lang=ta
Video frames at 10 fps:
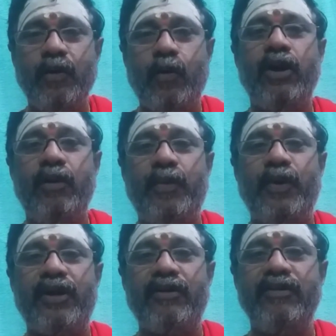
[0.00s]
கோலம்
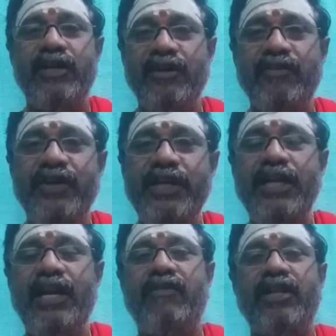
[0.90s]
போடணும்
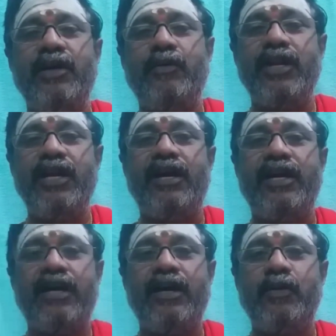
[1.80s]
வீட்டில் வந்த உடனே
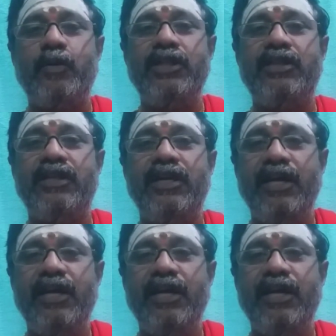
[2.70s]
அழகாக குளித்து